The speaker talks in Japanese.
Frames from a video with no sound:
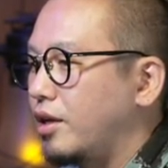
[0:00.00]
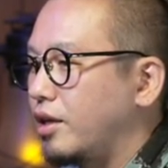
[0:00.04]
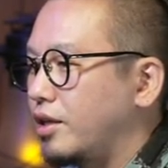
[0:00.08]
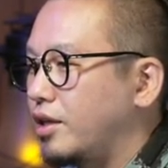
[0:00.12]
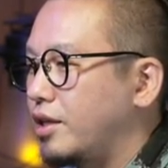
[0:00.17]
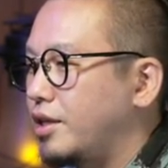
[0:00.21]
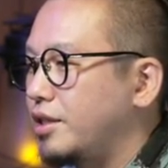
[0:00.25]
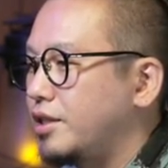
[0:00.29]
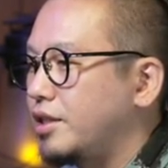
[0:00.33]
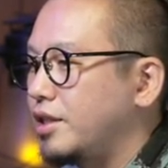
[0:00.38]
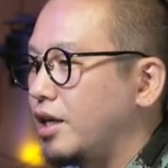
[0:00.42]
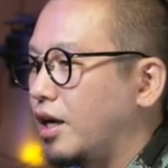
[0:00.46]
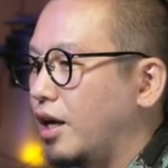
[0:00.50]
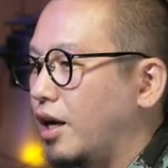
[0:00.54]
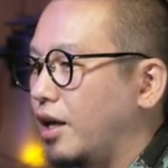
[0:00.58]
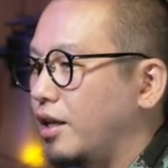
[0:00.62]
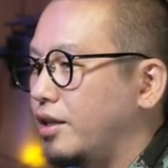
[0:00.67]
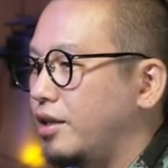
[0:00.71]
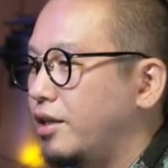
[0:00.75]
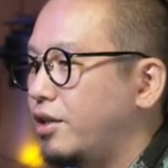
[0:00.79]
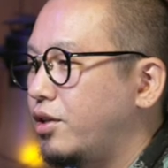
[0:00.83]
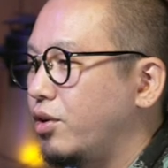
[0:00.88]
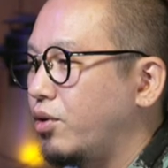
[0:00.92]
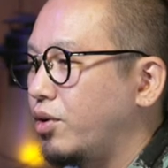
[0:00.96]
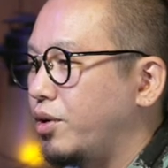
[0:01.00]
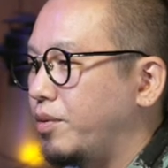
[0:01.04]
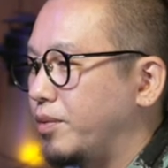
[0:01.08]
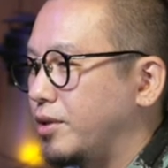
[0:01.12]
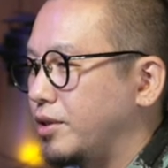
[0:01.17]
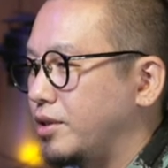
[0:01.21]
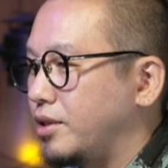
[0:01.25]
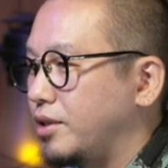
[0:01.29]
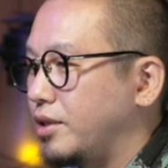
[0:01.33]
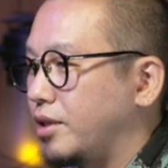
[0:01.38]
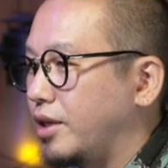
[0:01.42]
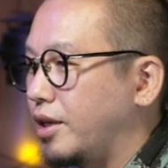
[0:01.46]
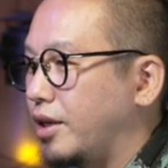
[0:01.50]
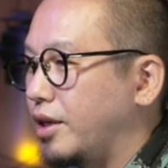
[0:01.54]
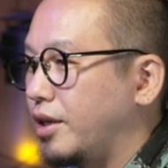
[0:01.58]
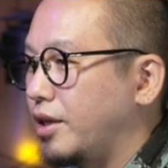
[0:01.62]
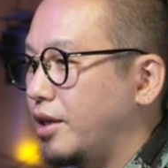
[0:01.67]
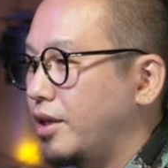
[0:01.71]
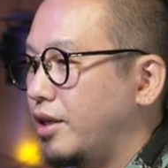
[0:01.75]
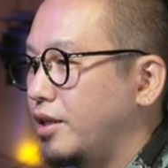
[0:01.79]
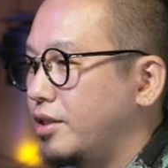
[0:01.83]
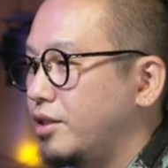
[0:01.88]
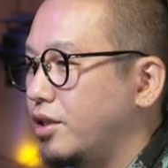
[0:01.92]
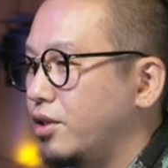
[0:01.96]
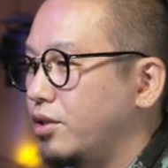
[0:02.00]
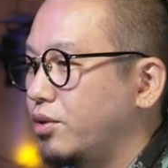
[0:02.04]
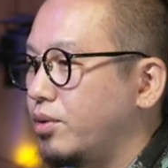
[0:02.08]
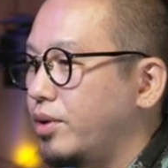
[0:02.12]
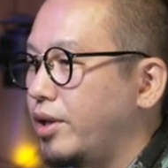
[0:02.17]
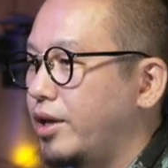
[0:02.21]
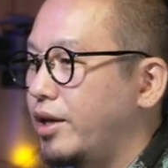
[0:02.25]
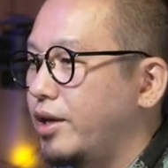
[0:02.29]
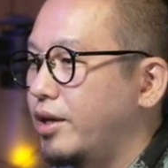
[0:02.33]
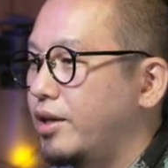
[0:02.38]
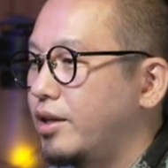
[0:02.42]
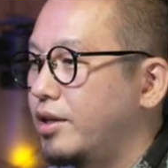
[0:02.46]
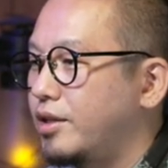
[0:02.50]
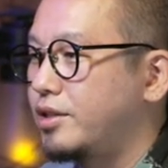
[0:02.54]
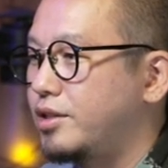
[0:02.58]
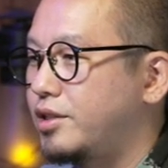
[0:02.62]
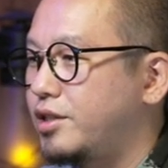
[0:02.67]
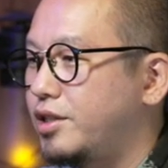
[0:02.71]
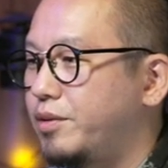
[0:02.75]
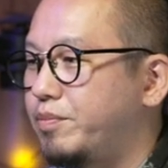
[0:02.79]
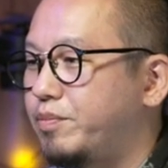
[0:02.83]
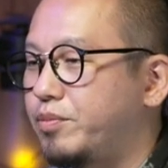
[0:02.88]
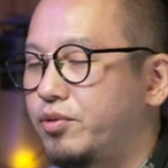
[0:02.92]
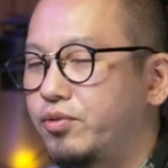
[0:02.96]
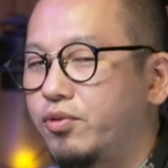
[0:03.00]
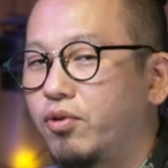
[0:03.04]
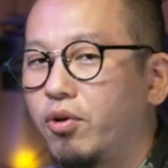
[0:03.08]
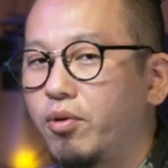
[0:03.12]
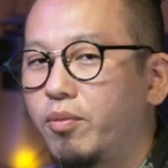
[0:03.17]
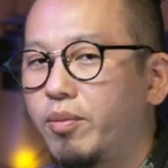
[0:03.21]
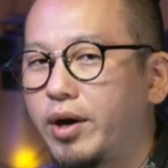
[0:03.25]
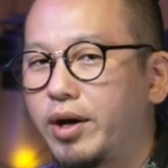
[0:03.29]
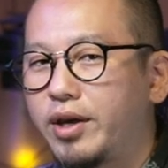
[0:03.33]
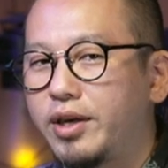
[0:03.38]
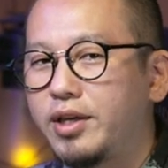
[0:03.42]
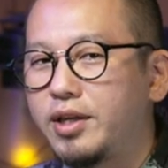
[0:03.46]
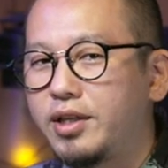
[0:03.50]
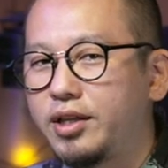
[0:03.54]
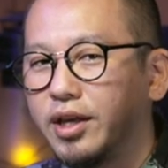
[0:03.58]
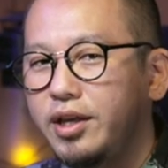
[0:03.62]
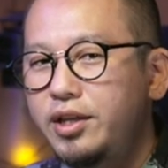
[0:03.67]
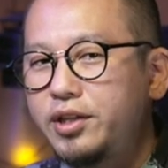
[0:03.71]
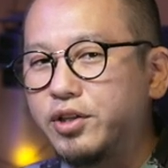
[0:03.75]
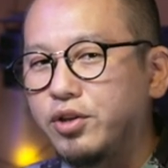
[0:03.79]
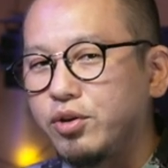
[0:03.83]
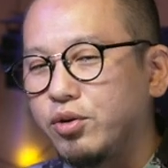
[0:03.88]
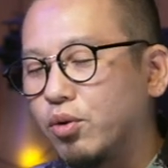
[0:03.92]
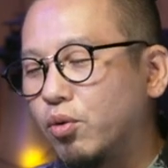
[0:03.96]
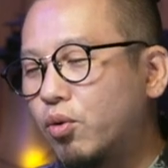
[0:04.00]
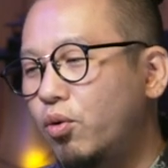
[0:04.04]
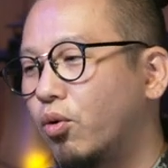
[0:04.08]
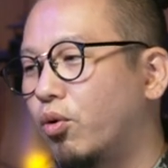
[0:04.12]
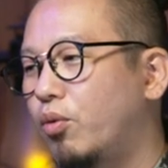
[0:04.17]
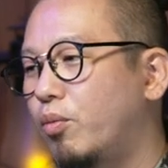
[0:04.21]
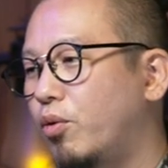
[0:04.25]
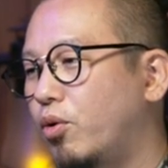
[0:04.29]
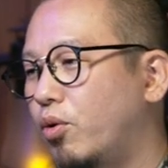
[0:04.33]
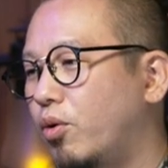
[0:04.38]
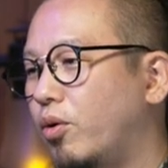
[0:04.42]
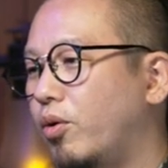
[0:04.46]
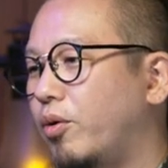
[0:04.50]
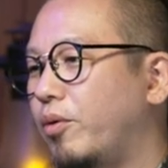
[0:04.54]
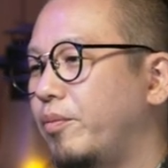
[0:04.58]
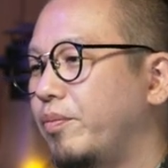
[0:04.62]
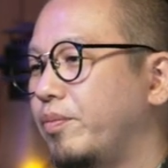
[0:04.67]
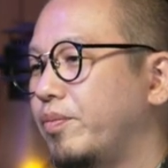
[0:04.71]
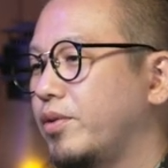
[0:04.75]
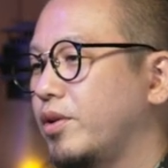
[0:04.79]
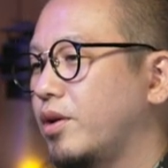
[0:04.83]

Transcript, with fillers: 記事が出ておりますちゃんとねジープ 4xE っていうロゴも